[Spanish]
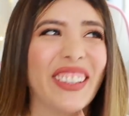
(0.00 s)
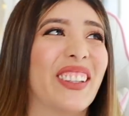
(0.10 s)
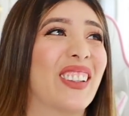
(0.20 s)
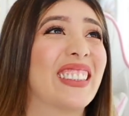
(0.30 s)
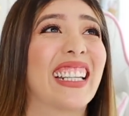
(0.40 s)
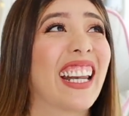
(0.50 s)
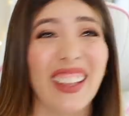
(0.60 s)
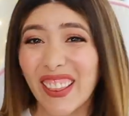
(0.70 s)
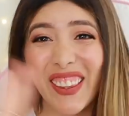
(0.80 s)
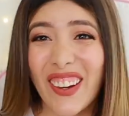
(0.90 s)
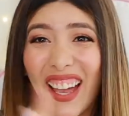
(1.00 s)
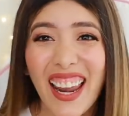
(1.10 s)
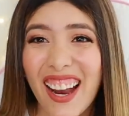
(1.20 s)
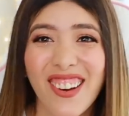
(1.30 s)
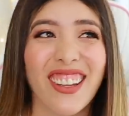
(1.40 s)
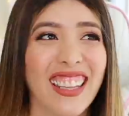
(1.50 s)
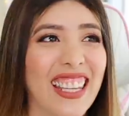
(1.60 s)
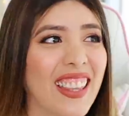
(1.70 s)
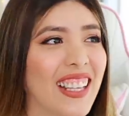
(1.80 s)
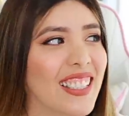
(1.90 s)
Me tocó cerrar todas las
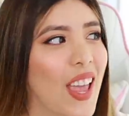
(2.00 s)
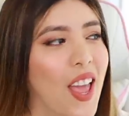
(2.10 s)
cortinas